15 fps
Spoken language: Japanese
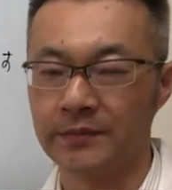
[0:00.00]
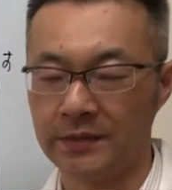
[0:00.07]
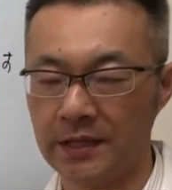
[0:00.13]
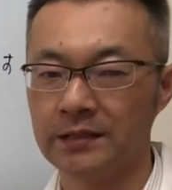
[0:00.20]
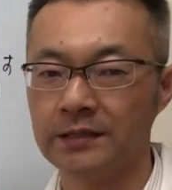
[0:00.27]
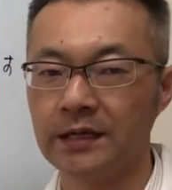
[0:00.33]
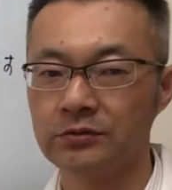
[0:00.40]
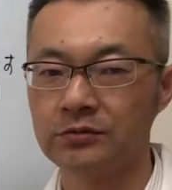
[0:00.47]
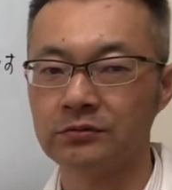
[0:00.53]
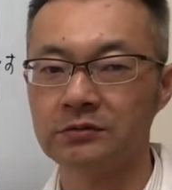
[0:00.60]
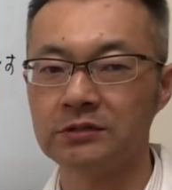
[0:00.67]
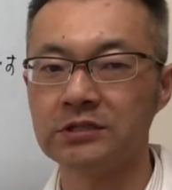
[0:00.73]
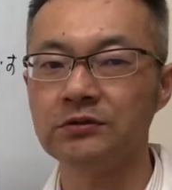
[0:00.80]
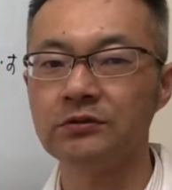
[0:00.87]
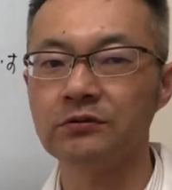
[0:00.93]
ね、だからちょっ
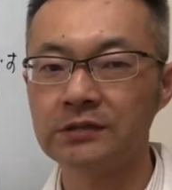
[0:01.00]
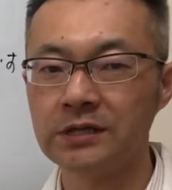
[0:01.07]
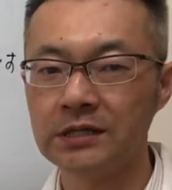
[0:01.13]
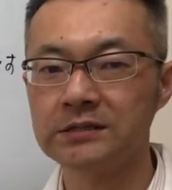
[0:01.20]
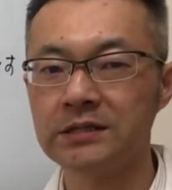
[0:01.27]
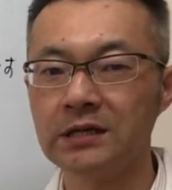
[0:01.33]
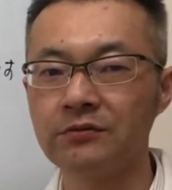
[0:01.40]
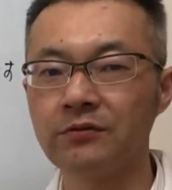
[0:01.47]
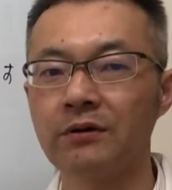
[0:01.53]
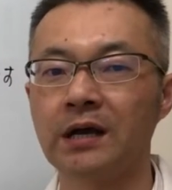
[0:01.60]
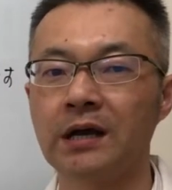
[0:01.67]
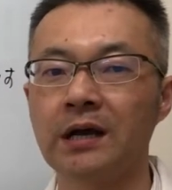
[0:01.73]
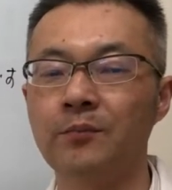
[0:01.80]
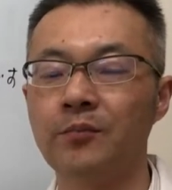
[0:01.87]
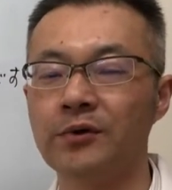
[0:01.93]
と血を増やしていくよう
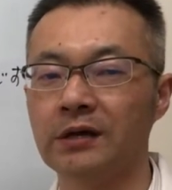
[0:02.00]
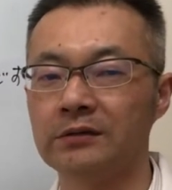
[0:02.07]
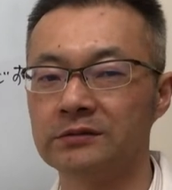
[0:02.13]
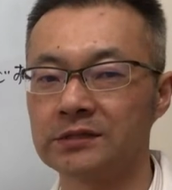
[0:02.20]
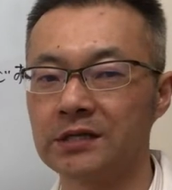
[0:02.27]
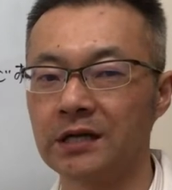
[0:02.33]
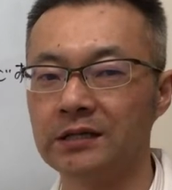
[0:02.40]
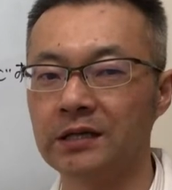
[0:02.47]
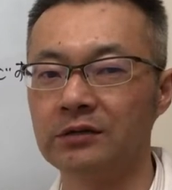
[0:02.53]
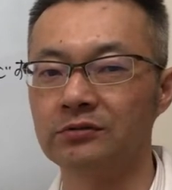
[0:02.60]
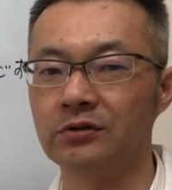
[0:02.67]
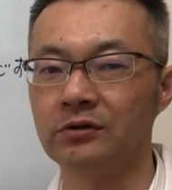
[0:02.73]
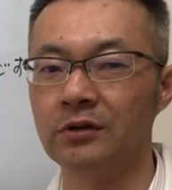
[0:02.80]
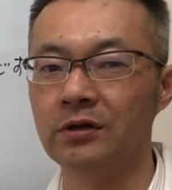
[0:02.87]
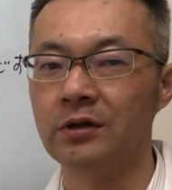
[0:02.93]
な漢方薬を使っていく
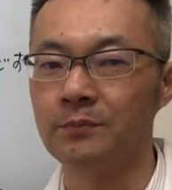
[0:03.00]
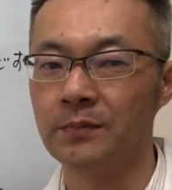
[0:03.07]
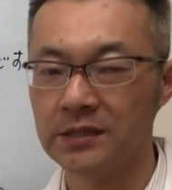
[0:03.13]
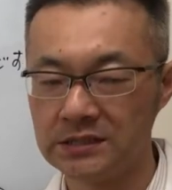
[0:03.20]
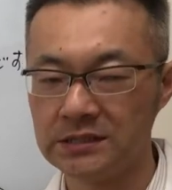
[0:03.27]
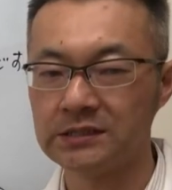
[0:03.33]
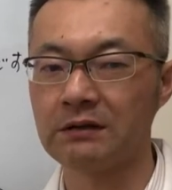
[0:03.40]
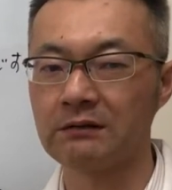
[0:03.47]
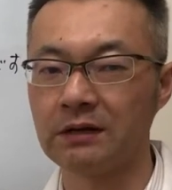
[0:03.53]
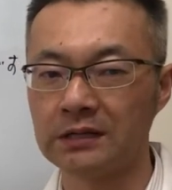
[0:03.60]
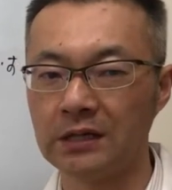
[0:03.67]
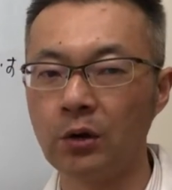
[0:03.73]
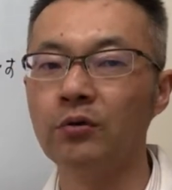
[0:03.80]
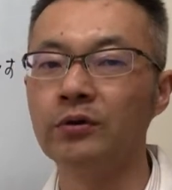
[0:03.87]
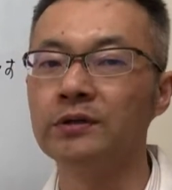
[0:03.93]
とマシになる
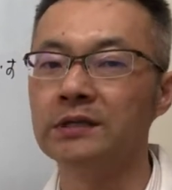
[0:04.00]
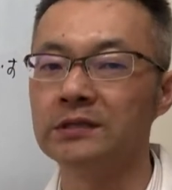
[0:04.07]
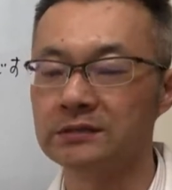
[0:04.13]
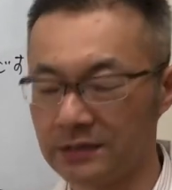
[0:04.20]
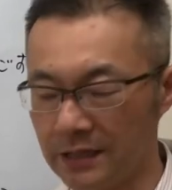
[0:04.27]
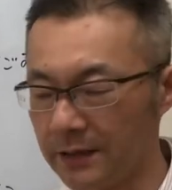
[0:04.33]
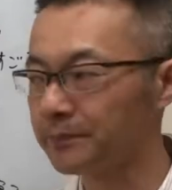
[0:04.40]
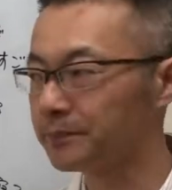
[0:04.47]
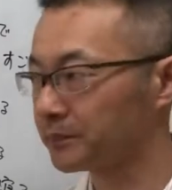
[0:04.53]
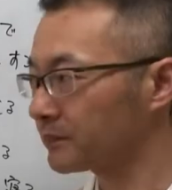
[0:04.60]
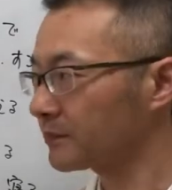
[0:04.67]
方多いんですね